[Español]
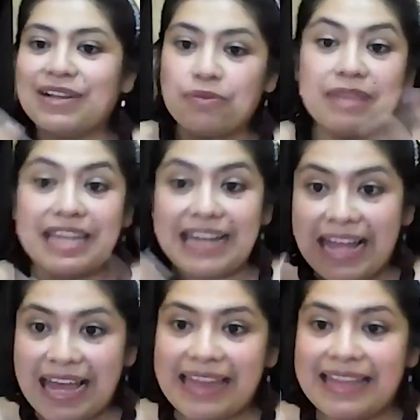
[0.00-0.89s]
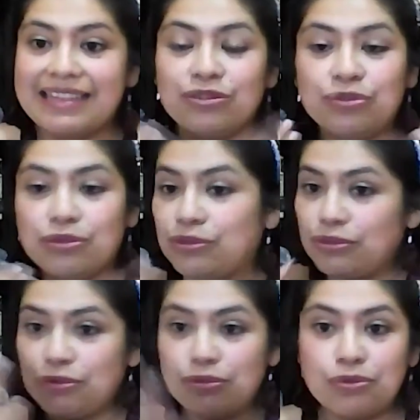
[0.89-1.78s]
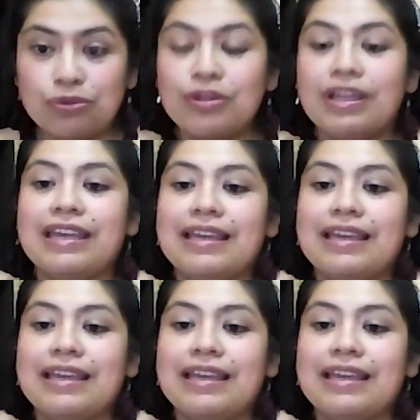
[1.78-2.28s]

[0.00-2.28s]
con mirada, de tú con tú,